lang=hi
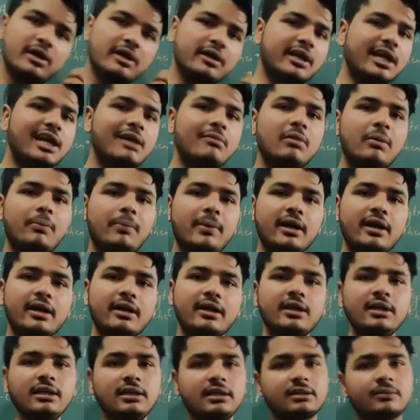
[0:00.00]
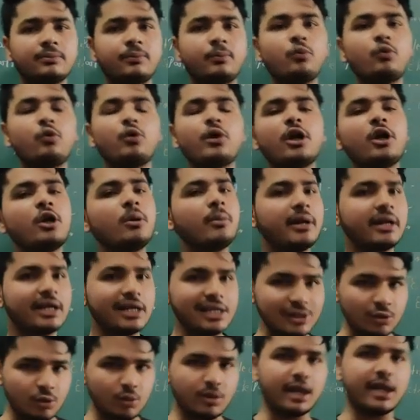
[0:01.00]
डिटेल में पढ़ेंगे पूरे न्यूमेरिकल
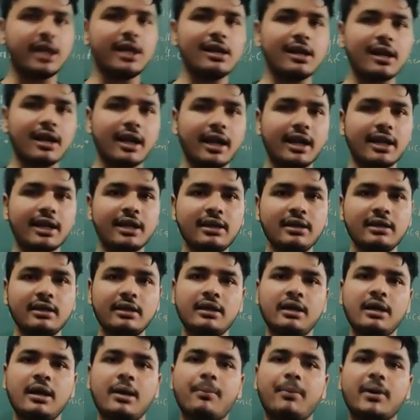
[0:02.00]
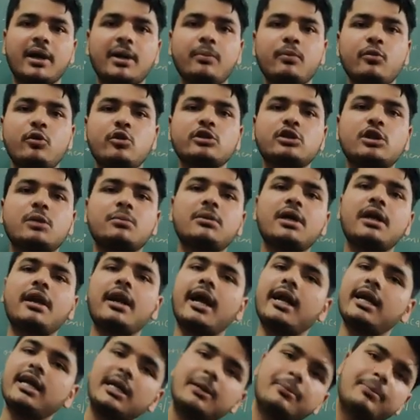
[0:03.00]
तो नहीं लगाएंगे पर मोस्ट ऑफ द
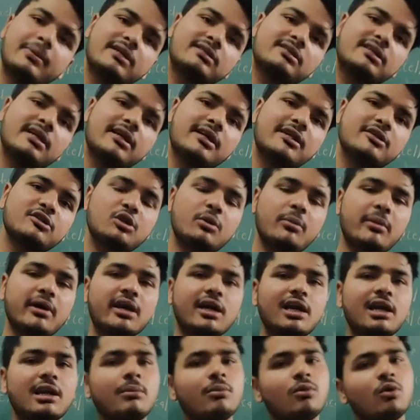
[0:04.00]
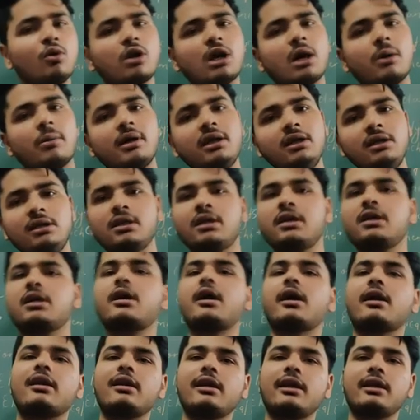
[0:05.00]
नाइन्टी परसेंटेज न्यूमेरिकल हम लोग कवर
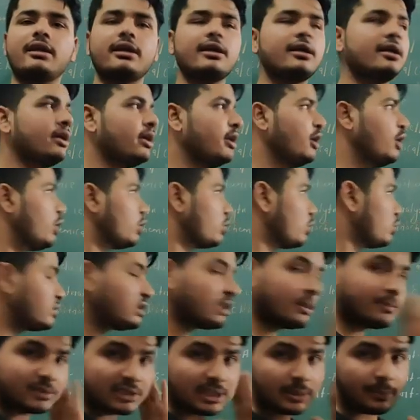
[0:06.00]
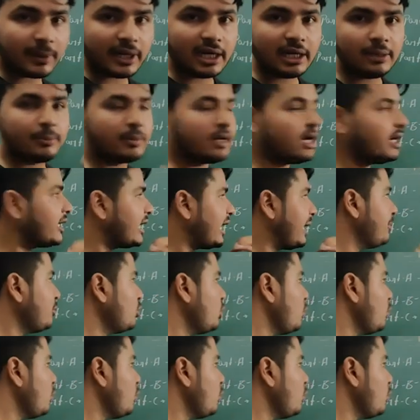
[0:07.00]
कर लेंगे तो सबसे पहले बिना टाइम